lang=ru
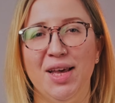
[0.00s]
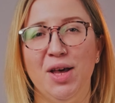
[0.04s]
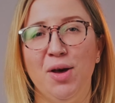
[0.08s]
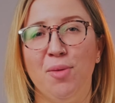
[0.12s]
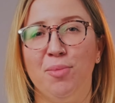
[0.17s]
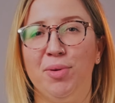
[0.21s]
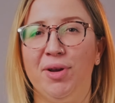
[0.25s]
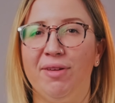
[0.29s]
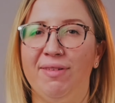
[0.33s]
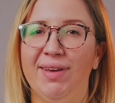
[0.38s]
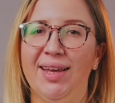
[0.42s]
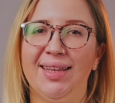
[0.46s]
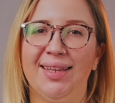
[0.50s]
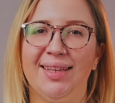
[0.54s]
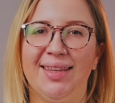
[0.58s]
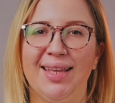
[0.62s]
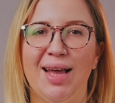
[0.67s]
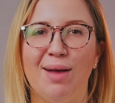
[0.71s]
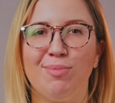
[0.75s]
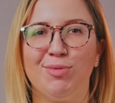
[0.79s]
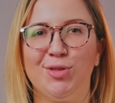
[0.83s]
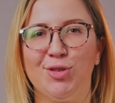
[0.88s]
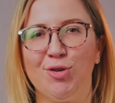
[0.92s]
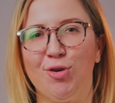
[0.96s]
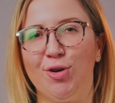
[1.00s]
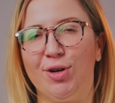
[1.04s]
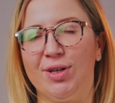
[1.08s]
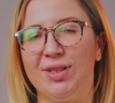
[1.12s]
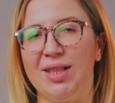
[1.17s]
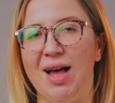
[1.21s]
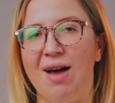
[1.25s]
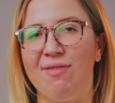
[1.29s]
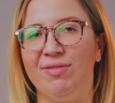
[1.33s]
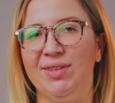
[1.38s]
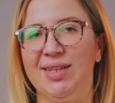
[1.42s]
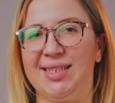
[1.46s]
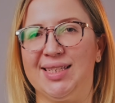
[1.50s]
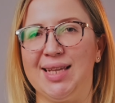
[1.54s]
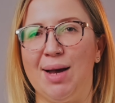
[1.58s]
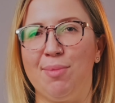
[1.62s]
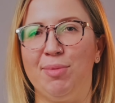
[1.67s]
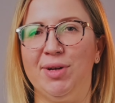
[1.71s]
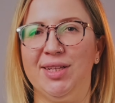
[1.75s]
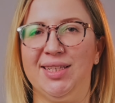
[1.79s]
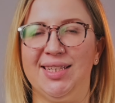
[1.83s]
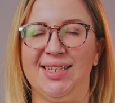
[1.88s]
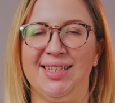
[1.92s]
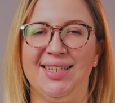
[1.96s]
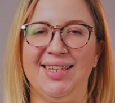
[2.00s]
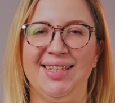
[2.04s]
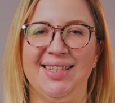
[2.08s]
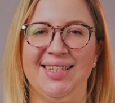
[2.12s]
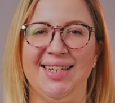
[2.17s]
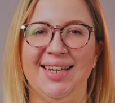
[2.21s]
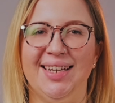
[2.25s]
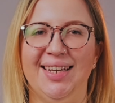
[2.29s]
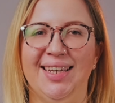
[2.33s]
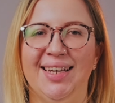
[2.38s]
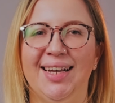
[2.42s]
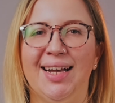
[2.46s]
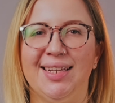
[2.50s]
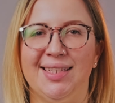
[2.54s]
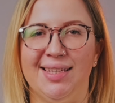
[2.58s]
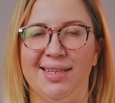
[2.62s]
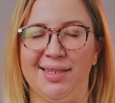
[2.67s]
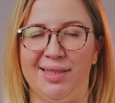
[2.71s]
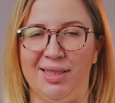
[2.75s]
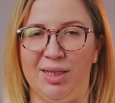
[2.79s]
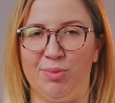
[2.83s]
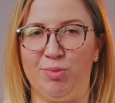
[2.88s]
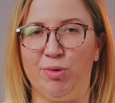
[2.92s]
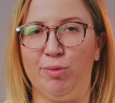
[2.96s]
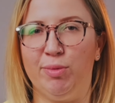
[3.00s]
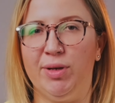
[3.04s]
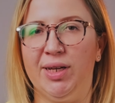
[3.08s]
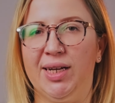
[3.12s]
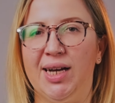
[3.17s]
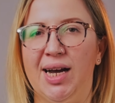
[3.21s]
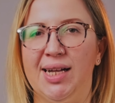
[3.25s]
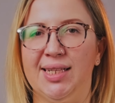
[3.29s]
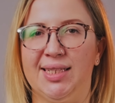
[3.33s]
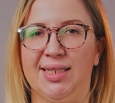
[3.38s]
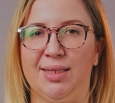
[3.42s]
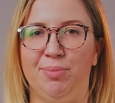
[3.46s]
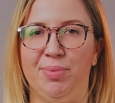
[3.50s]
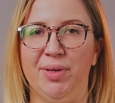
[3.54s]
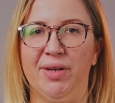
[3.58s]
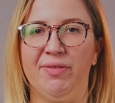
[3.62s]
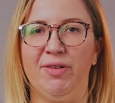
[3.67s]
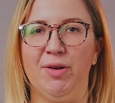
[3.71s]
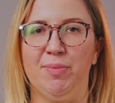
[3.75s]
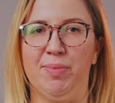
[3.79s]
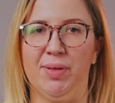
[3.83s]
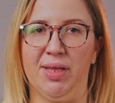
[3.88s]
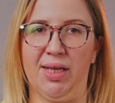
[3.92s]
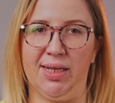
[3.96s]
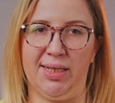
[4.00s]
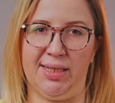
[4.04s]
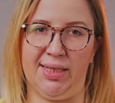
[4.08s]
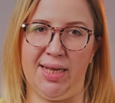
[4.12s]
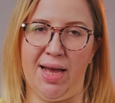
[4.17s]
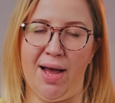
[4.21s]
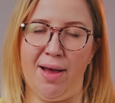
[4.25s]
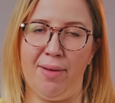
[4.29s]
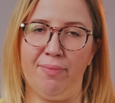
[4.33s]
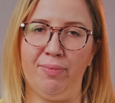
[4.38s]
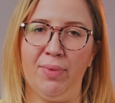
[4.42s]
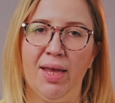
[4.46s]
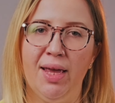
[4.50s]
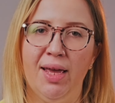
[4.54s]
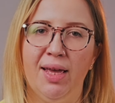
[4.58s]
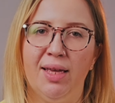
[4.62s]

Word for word: Привет, это обзор главных событий недели и газетных публикаций «Первая полоса».